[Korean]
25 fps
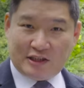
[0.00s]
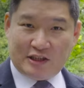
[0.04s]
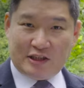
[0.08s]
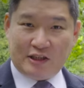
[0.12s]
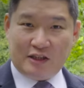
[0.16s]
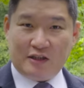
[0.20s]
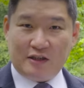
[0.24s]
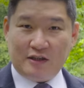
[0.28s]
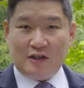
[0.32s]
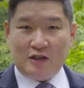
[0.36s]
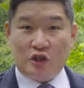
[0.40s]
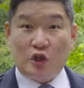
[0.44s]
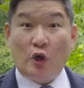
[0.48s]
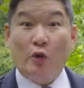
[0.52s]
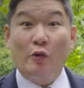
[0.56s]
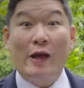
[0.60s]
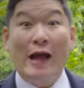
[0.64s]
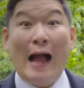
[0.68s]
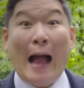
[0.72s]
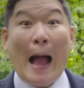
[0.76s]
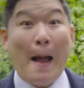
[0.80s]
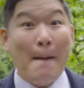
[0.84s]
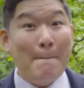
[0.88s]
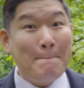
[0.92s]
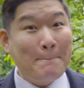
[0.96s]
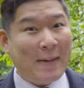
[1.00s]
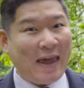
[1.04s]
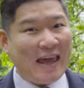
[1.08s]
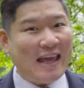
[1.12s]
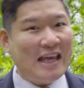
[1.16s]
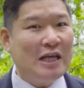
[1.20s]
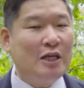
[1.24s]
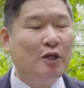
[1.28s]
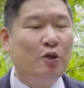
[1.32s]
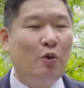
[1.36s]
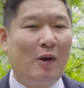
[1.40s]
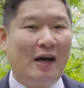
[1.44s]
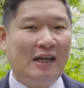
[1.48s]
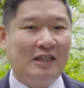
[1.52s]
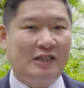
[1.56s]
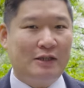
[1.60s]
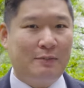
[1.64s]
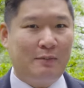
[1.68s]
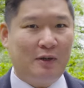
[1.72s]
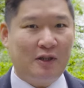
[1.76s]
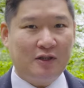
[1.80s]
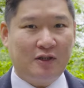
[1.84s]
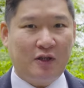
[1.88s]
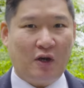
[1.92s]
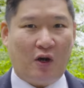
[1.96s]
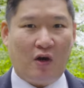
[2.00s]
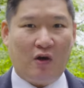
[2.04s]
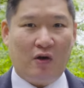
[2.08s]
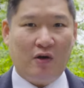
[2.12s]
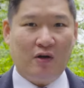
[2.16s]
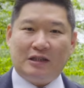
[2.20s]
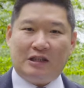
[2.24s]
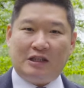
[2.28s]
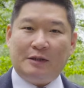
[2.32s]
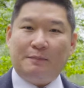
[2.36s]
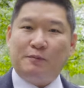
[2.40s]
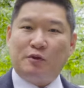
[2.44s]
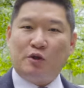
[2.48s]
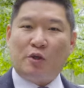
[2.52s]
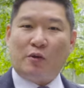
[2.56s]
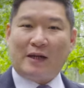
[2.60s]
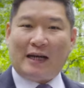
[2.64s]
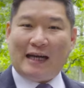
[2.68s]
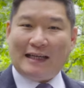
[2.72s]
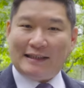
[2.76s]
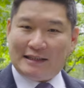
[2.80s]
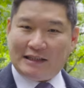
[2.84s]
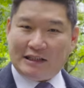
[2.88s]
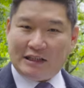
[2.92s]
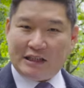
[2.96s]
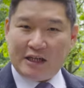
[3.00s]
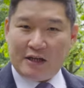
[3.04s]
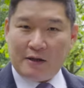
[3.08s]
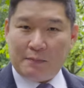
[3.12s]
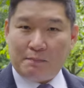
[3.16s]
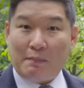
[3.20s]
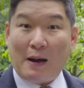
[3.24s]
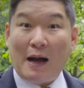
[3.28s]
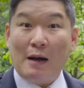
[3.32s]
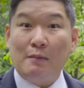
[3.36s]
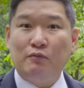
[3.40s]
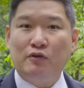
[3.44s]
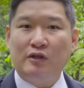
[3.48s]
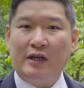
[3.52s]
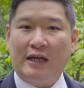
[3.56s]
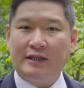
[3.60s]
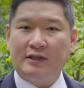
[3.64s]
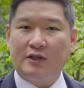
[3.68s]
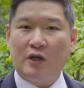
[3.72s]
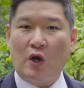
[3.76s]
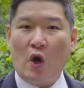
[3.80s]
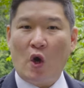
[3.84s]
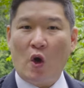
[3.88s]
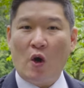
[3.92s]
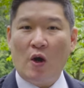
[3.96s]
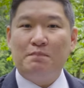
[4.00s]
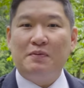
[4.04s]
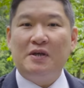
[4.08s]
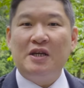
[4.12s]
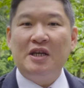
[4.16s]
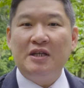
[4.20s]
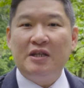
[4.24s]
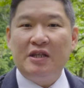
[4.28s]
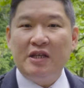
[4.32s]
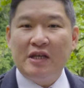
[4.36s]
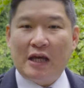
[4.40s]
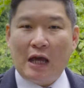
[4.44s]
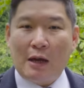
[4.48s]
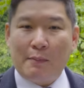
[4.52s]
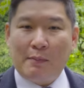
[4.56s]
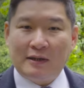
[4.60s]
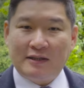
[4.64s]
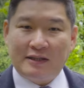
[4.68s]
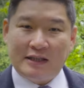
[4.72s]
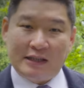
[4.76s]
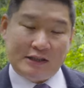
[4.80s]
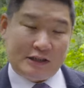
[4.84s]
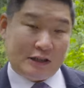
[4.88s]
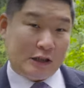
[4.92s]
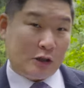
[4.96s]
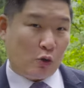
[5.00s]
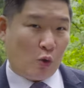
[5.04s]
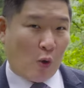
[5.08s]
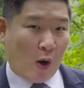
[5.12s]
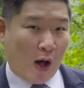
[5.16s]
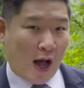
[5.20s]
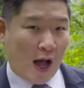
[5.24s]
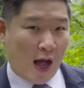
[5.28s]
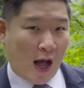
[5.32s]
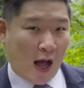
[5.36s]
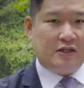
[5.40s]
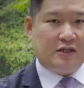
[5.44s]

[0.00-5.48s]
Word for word: 시 저희와 함께 이동하시면서 직접 같이 방문해서 비디 개발사 측과